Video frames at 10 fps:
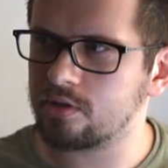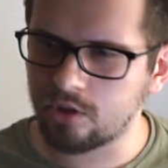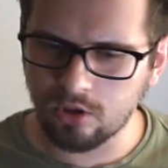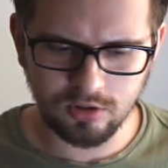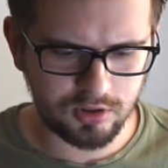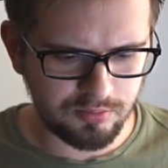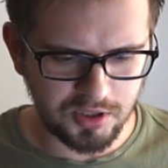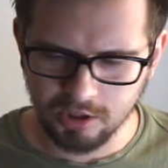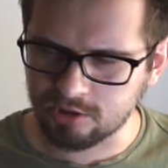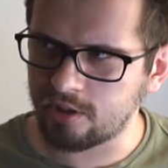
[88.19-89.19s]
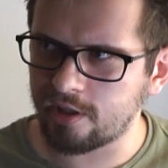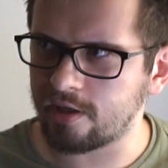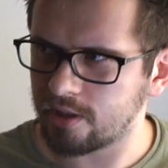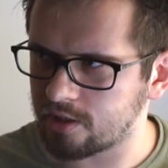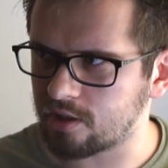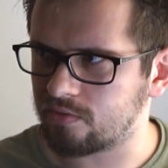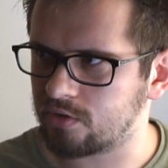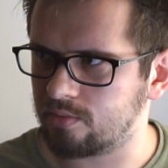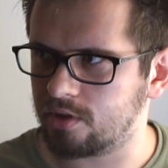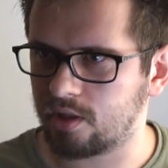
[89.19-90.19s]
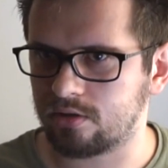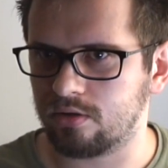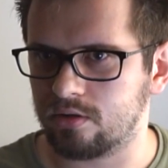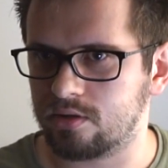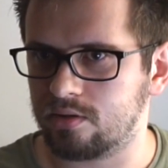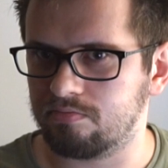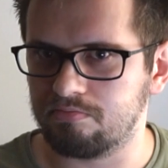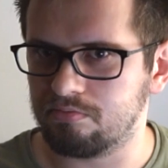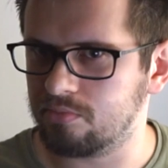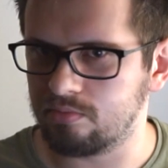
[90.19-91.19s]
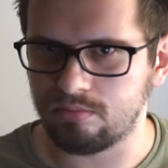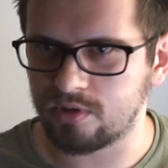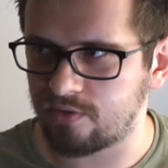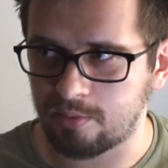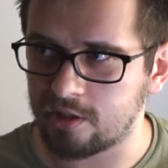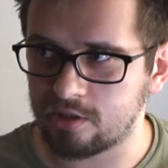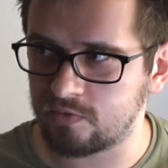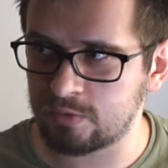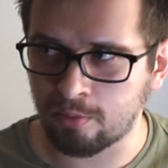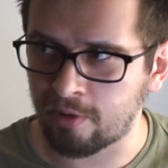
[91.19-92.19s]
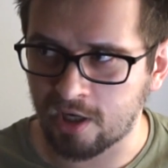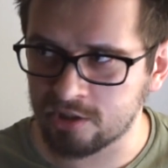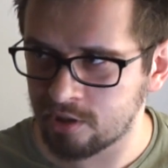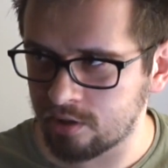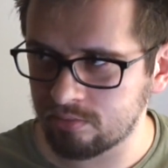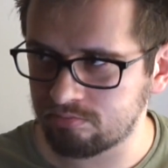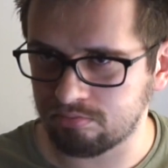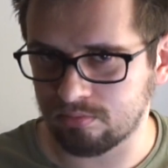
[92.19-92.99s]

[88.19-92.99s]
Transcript: skąd ty bierzesz tyle energii w sobie? Jak to jest? Nie wiem, jakieś wspomagacze?